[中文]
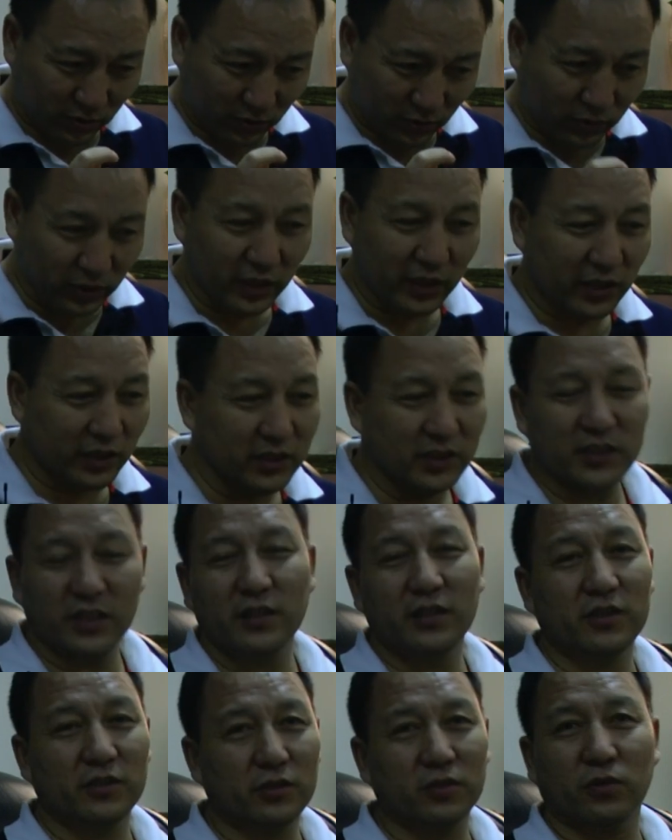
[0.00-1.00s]
归根
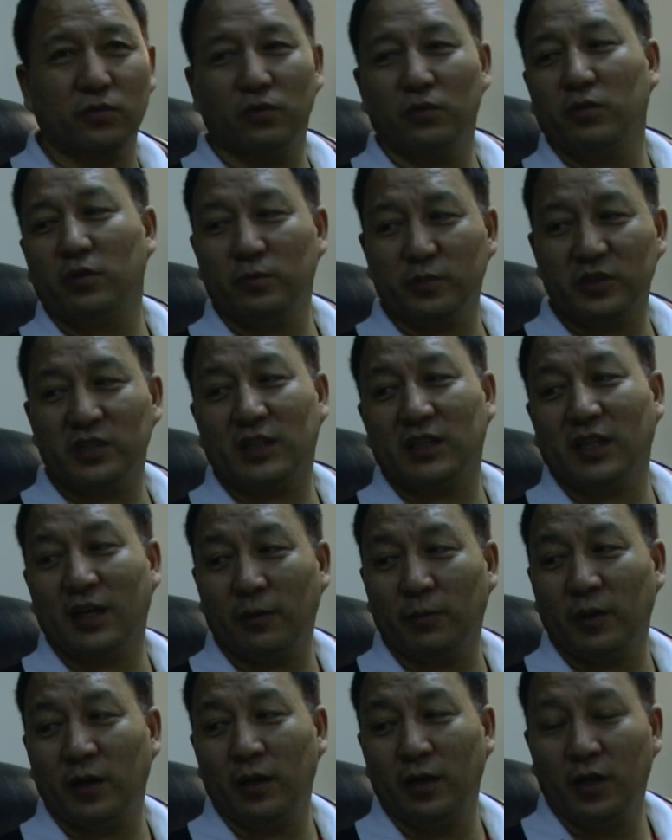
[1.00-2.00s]
结底就是胡萝卜加
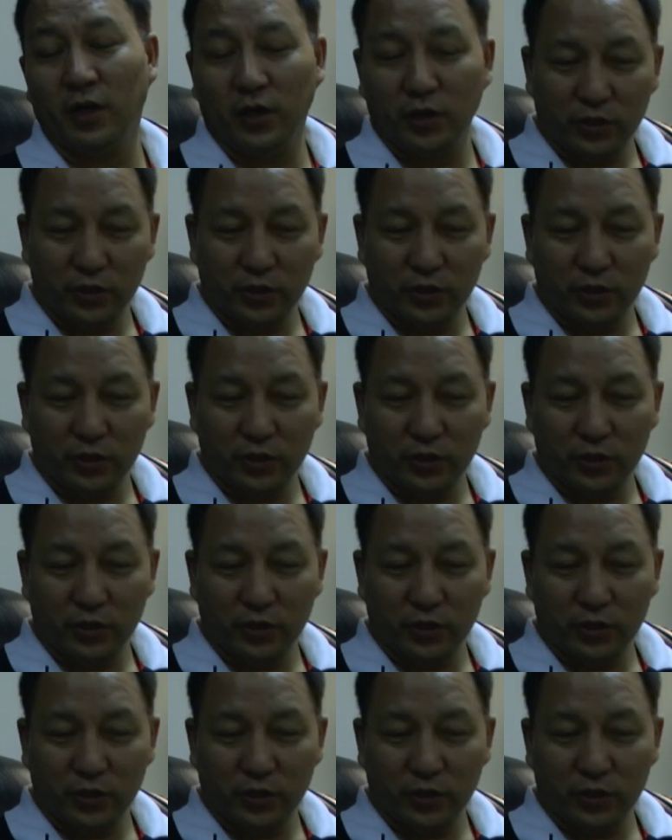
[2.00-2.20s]
大棒。